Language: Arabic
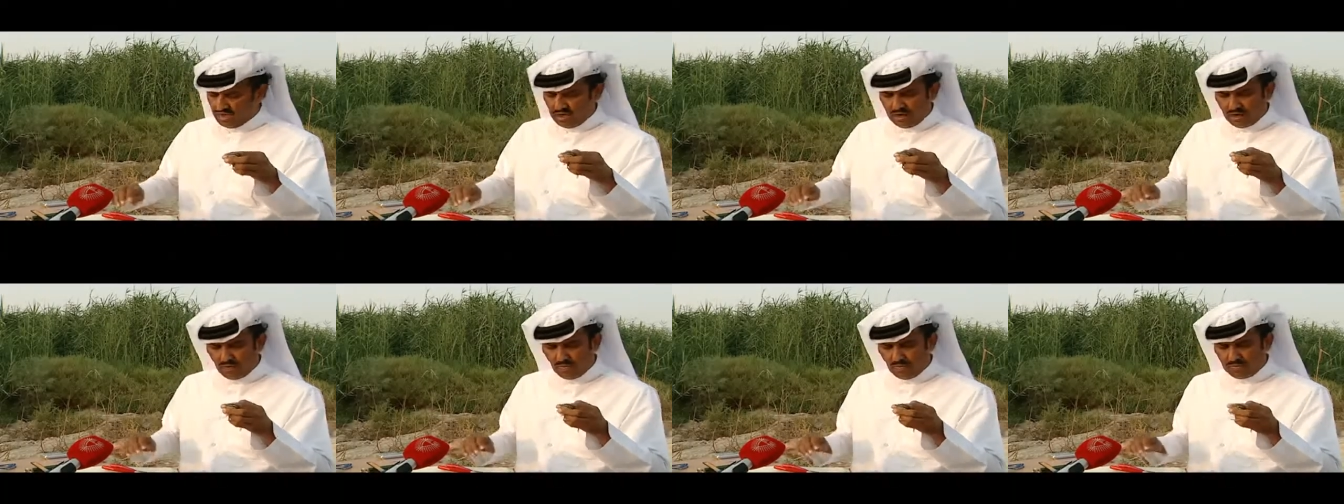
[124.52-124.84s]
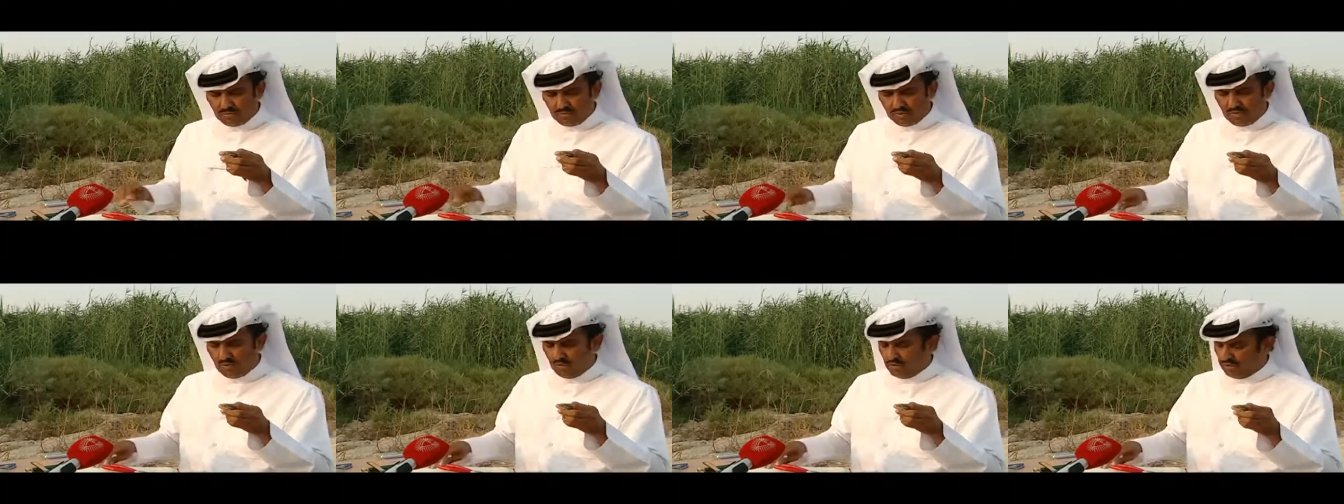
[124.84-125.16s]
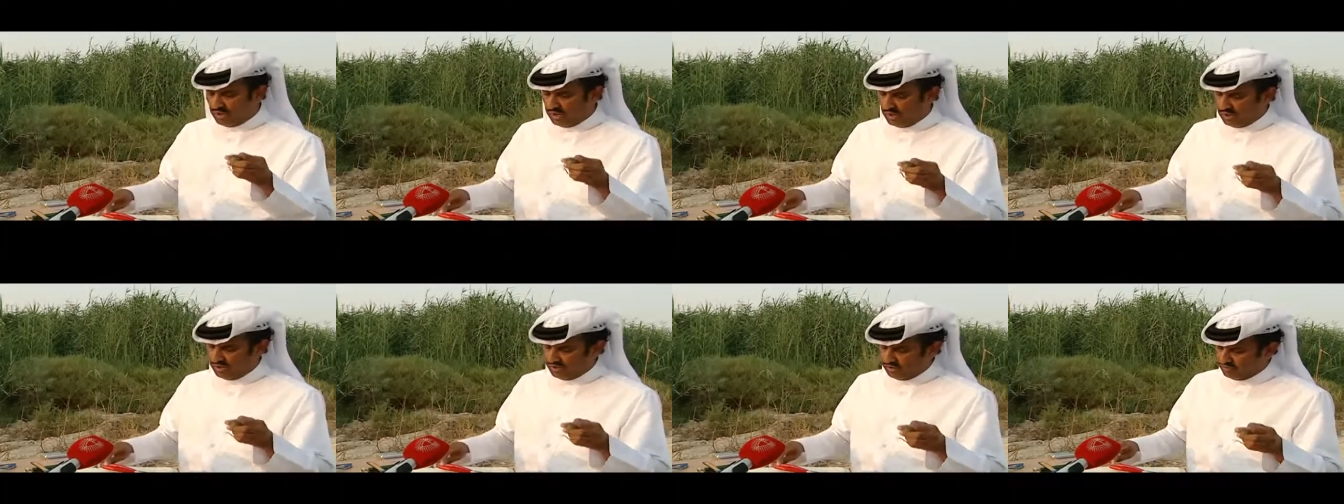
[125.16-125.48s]
اول ما
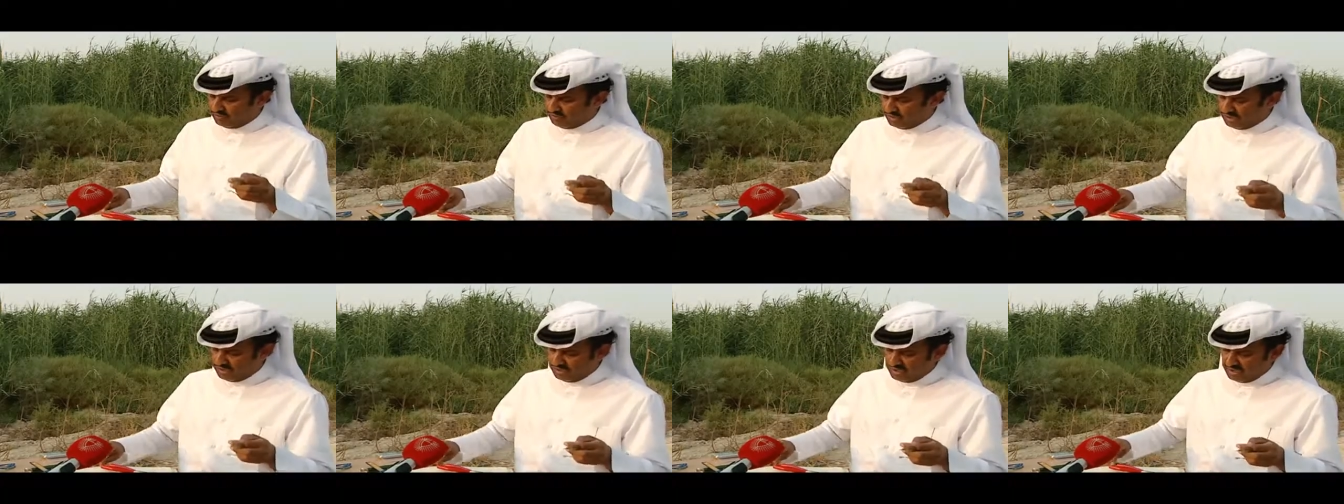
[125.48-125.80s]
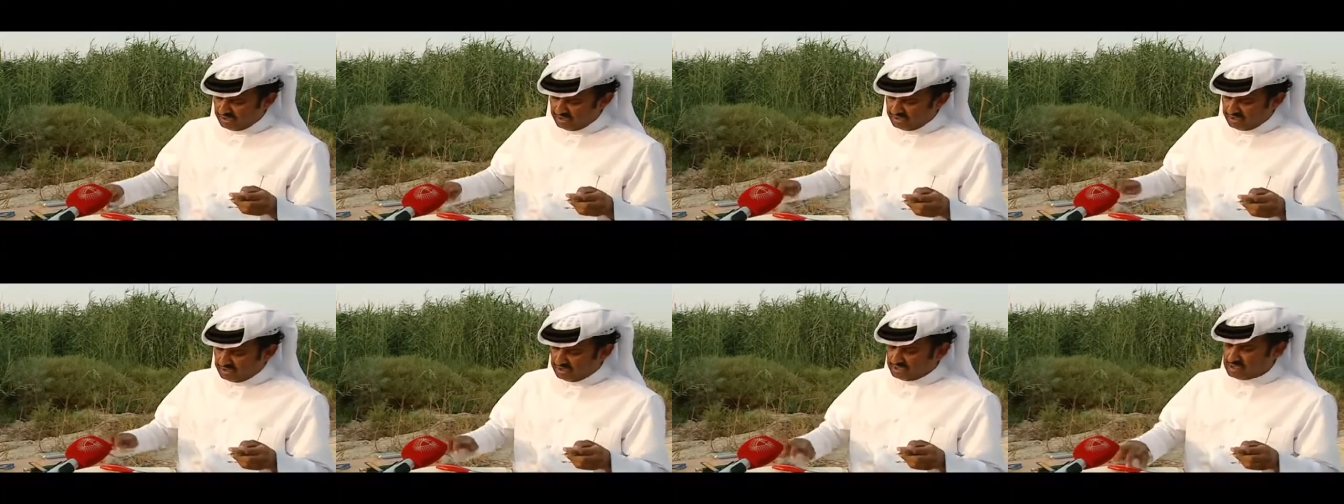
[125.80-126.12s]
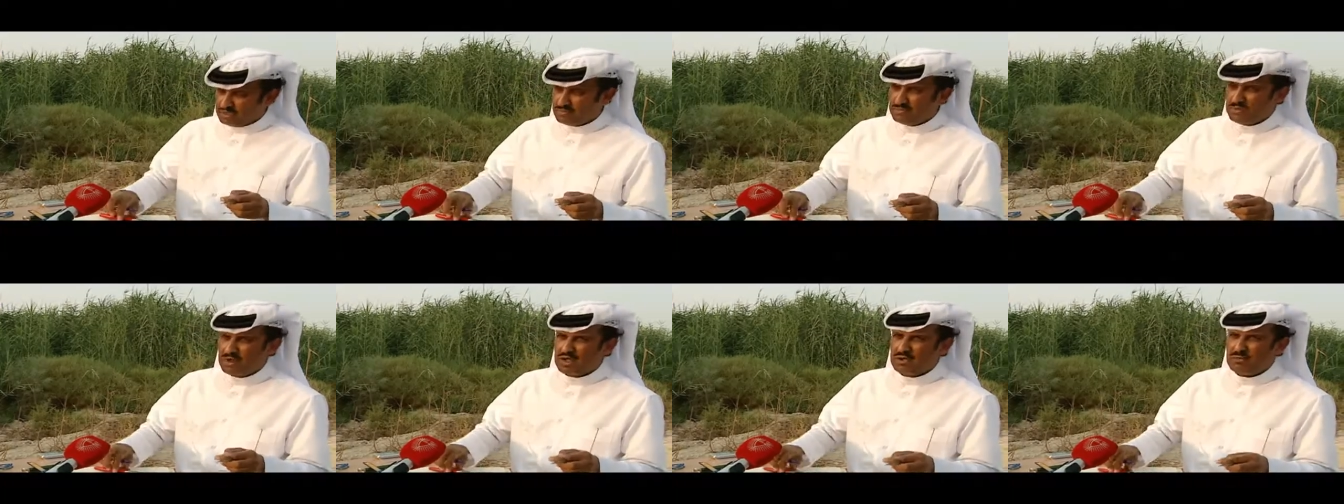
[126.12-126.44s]
نوضع الحجل
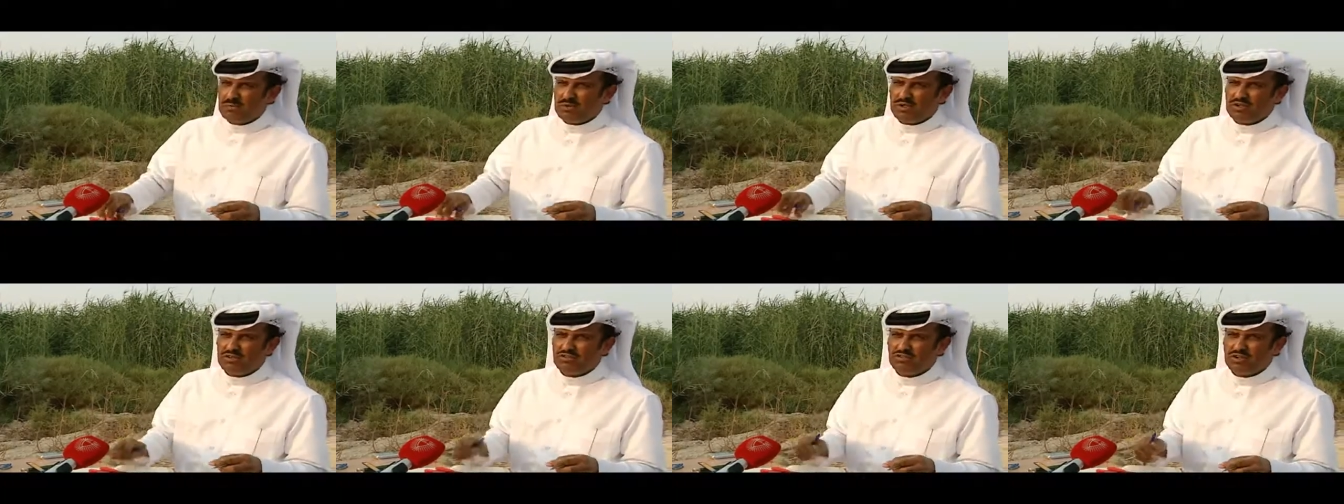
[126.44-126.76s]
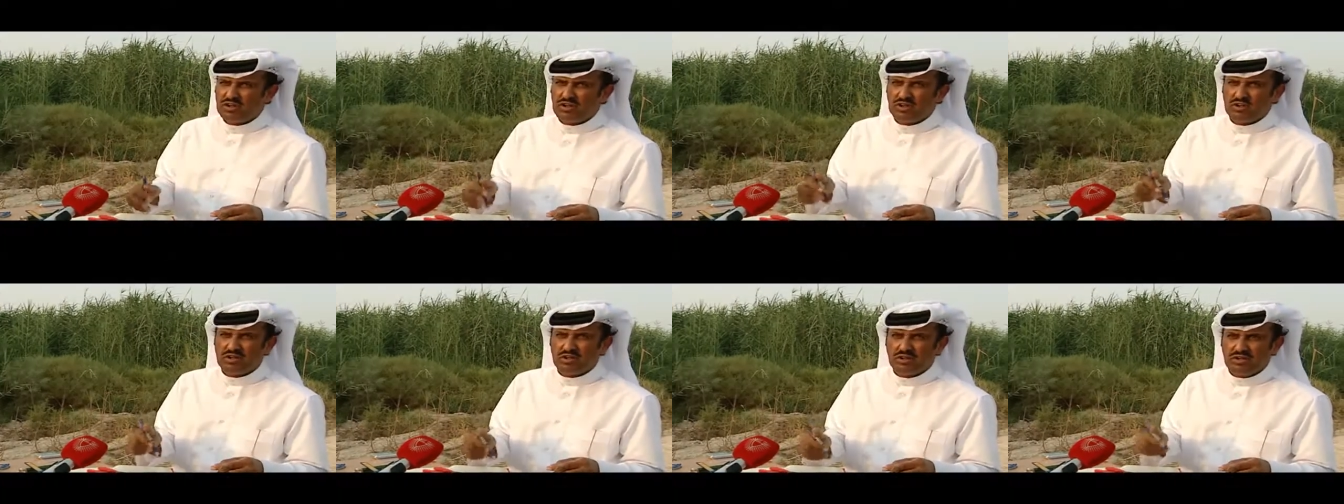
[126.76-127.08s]
نكتب رقم الحجل